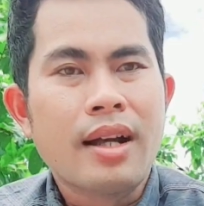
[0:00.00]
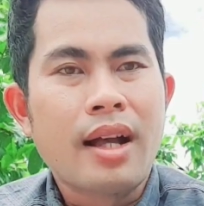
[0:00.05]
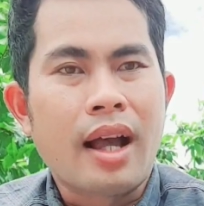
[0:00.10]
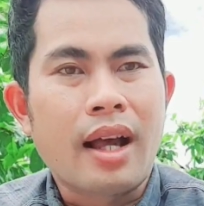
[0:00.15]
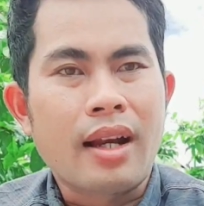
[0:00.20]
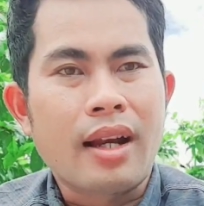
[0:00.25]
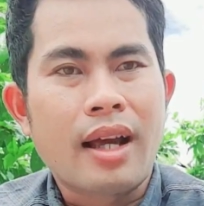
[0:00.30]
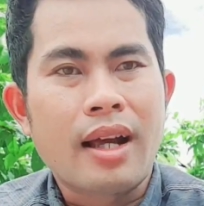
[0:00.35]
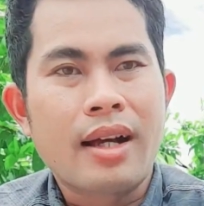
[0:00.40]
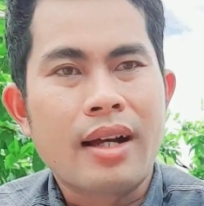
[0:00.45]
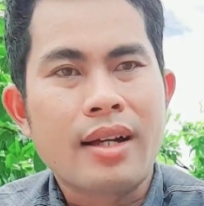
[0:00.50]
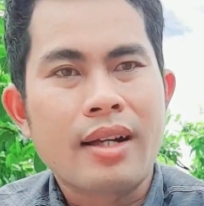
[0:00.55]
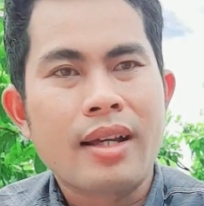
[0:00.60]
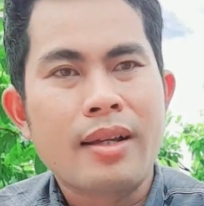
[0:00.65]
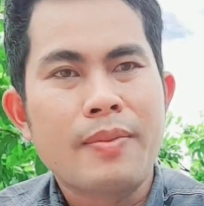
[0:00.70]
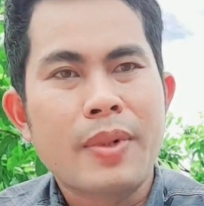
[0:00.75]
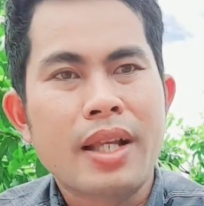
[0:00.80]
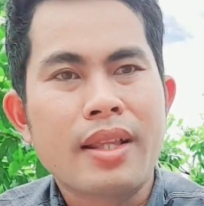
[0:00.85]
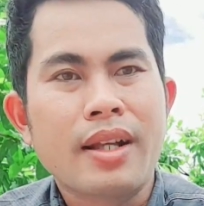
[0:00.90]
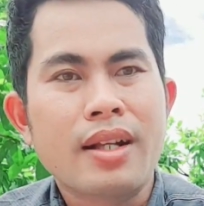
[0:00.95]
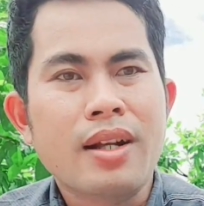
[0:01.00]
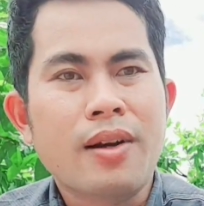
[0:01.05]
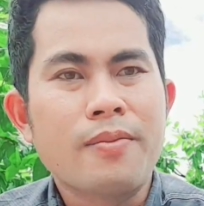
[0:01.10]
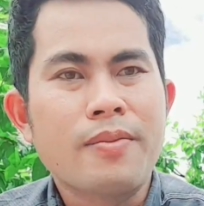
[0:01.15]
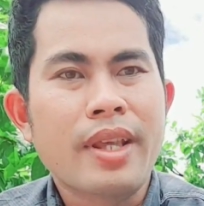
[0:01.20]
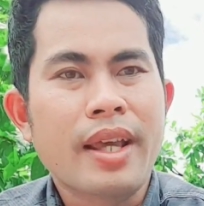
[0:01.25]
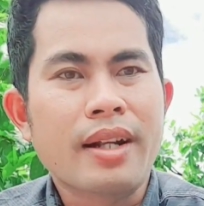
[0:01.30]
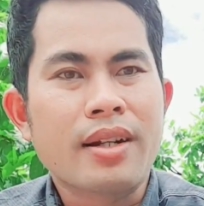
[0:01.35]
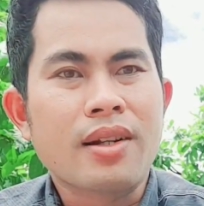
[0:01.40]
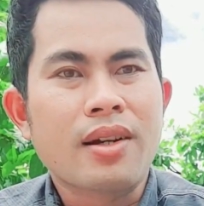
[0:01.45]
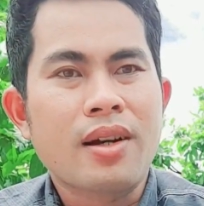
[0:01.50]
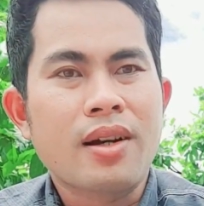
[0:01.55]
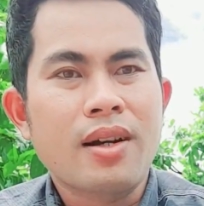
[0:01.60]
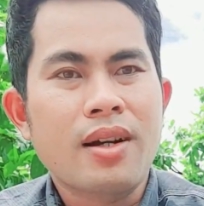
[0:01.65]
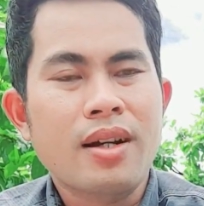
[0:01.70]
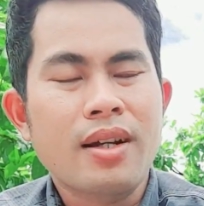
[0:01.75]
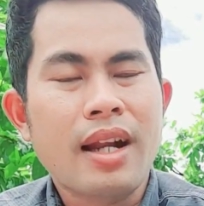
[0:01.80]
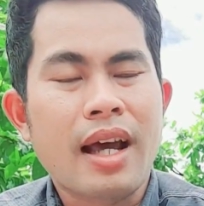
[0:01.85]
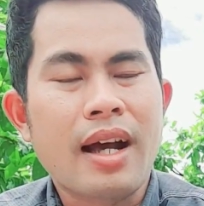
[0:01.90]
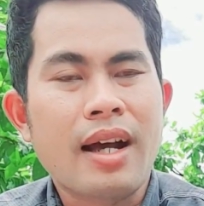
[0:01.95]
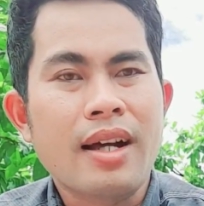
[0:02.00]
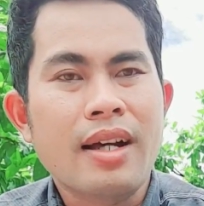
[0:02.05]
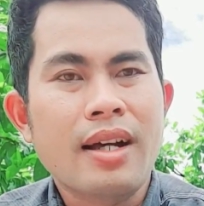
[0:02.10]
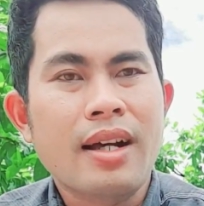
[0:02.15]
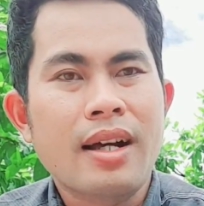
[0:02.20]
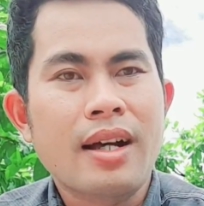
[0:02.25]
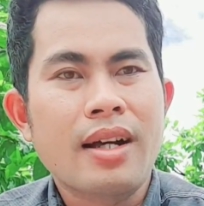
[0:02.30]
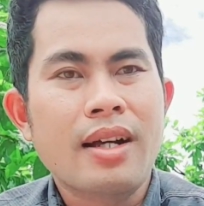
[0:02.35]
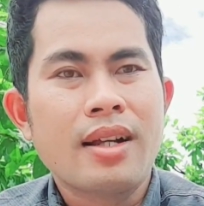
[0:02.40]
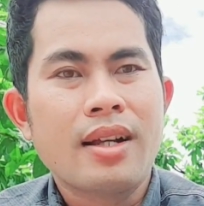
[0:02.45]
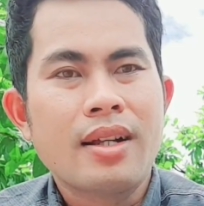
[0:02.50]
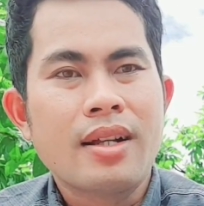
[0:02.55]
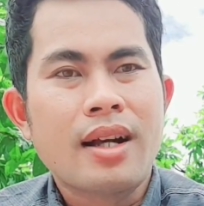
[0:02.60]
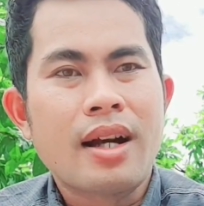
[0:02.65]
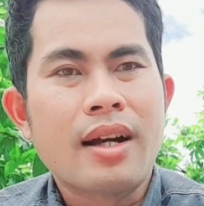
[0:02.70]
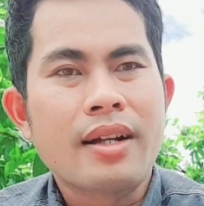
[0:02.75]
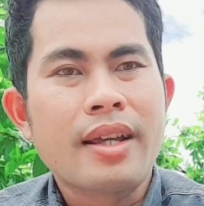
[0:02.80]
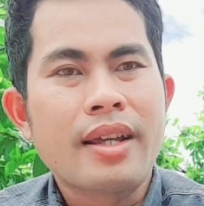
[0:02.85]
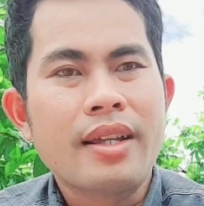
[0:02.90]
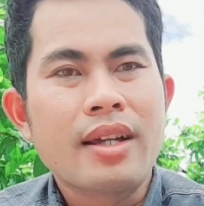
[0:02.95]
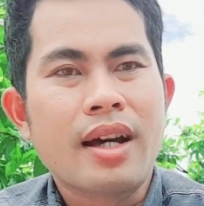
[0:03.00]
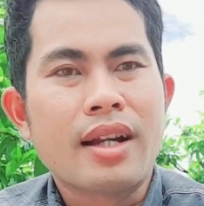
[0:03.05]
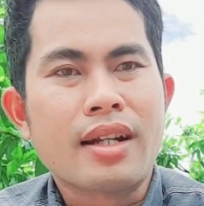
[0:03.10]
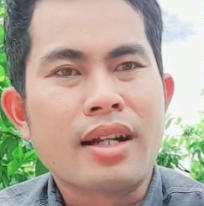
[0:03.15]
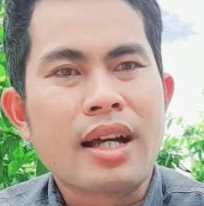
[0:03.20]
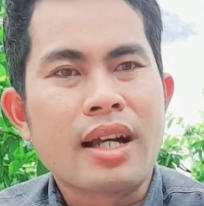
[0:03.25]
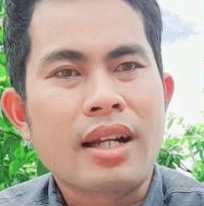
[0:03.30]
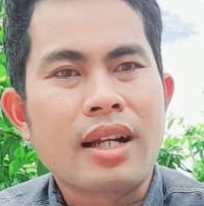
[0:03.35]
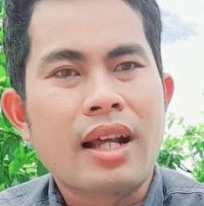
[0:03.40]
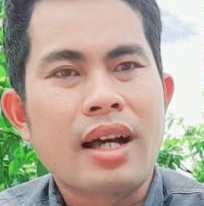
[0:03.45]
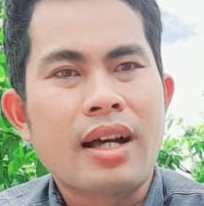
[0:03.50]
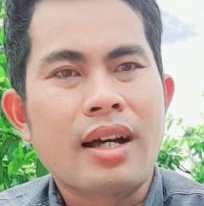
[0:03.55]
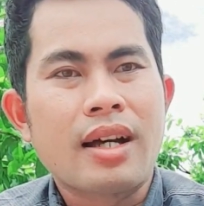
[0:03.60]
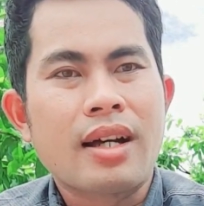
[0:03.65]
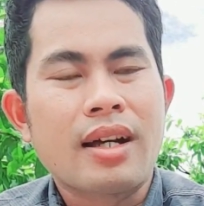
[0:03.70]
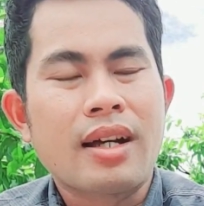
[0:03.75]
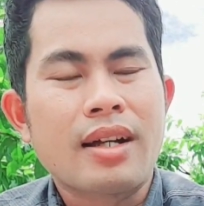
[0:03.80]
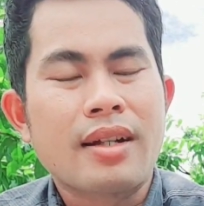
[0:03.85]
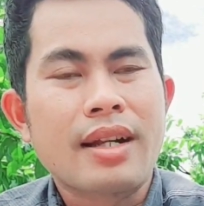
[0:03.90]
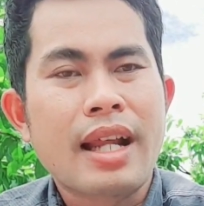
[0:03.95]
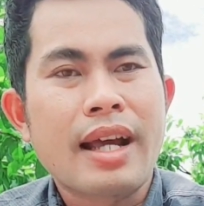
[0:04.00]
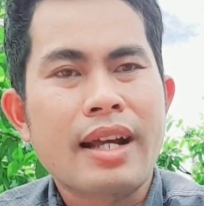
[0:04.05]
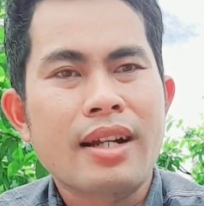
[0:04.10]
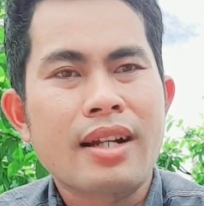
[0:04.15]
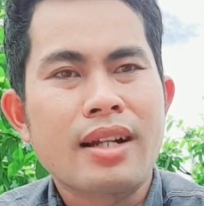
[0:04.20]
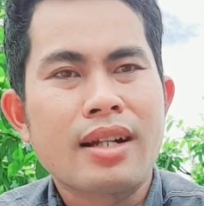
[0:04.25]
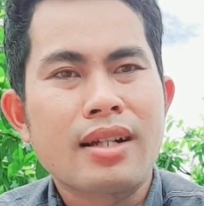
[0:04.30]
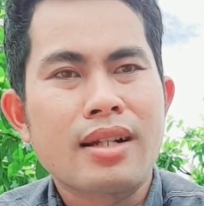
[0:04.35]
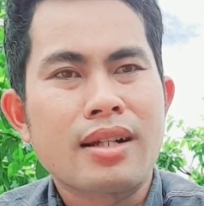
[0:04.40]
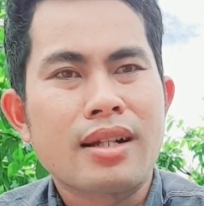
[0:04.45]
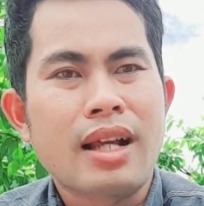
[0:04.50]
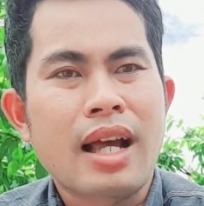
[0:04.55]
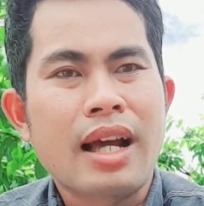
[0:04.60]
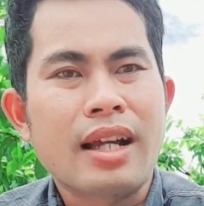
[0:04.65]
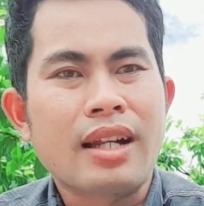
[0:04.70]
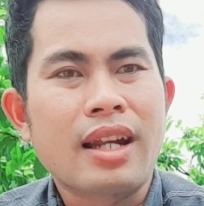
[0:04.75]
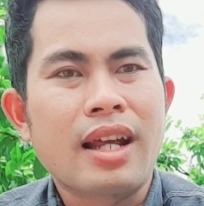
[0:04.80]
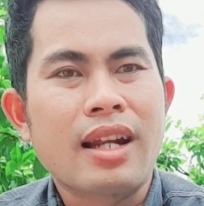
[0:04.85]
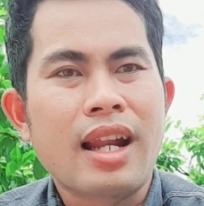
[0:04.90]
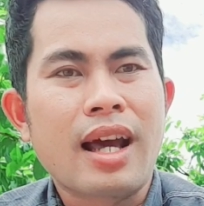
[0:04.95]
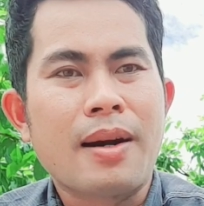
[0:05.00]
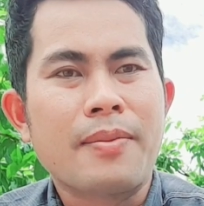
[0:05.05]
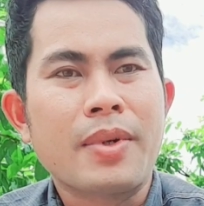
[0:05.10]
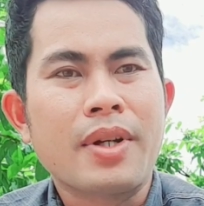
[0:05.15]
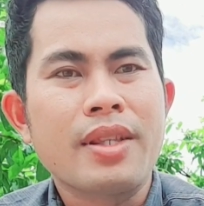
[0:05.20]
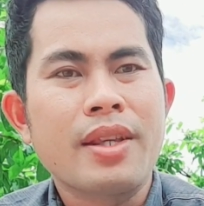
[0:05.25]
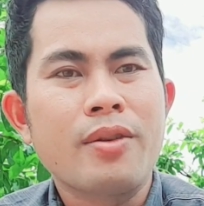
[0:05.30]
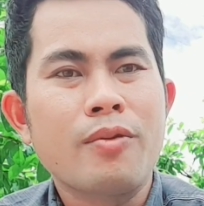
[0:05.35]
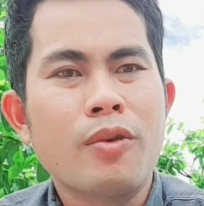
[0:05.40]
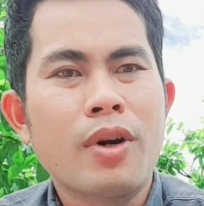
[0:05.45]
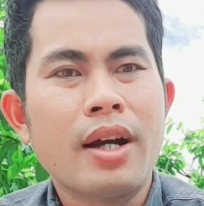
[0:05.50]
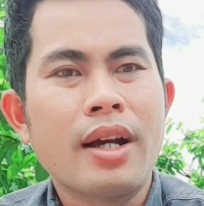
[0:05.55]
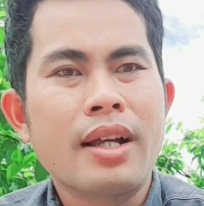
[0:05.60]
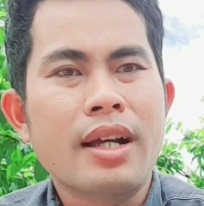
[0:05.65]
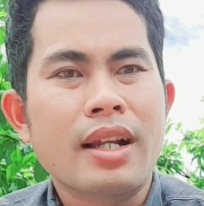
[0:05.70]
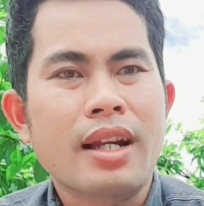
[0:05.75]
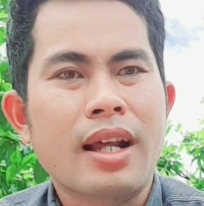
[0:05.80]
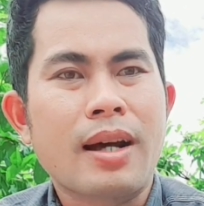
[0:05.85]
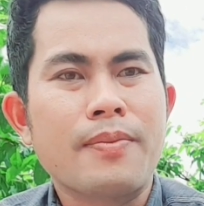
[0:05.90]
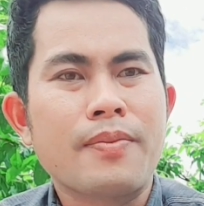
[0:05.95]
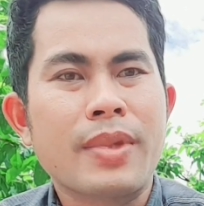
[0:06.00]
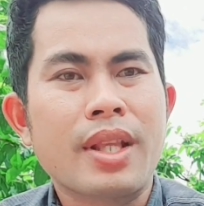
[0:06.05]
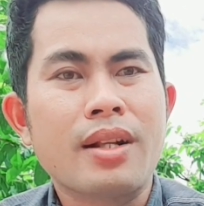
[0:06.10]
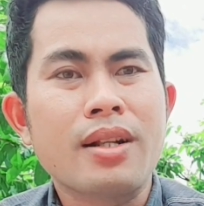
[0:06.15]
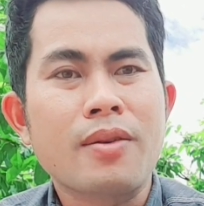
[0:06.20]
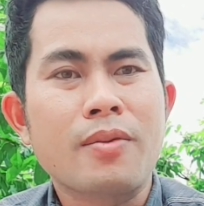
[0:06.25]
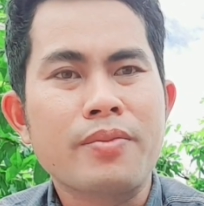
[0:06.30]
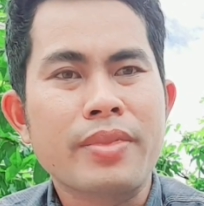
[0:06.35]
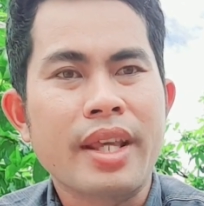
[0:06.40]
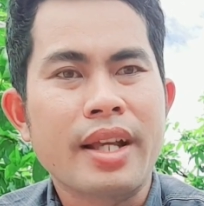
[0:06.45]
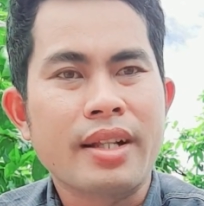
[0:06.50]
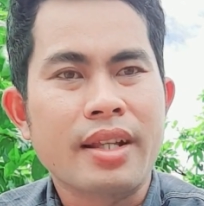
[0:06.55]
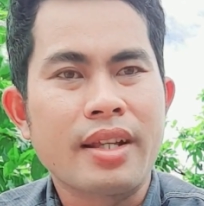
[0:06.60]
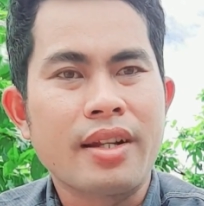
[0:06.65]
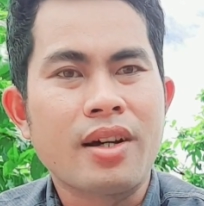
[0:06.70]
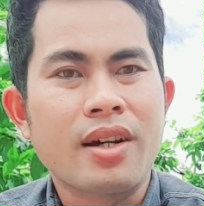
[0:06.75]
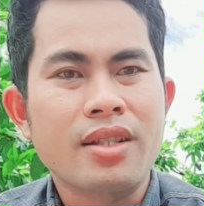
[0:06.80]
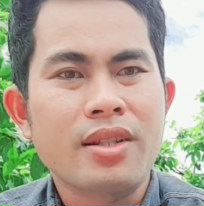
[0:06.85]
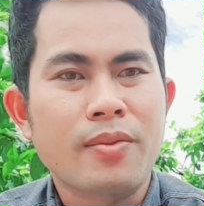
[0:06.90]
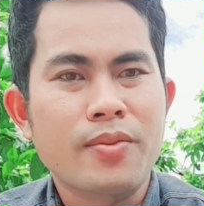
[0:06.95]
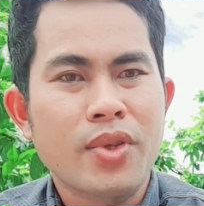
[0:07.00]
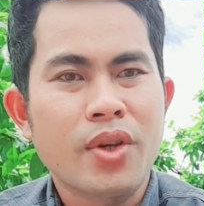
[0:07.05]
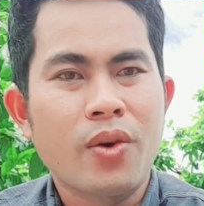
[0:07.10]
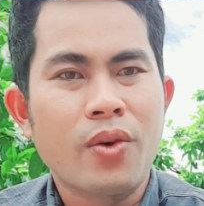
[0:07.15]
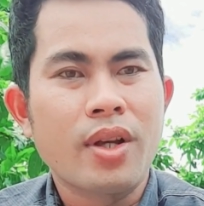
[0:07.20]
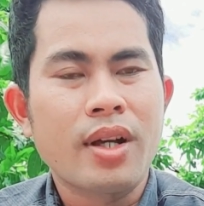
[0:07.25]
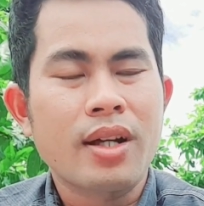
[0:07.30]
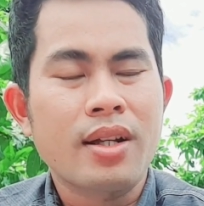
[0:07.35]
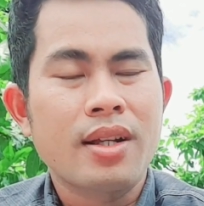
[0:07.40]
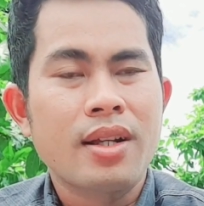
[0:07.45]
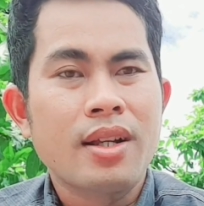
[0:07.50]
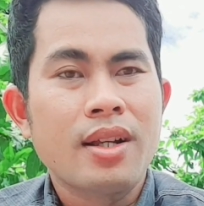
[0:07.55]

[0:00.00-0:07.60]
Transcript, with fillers: hoặc là khi mà những công việc nó đã ghi hình hoặc là đang hoặc là làm ở dưới quê hoặc làm những công việc gì đó xong xuôi á,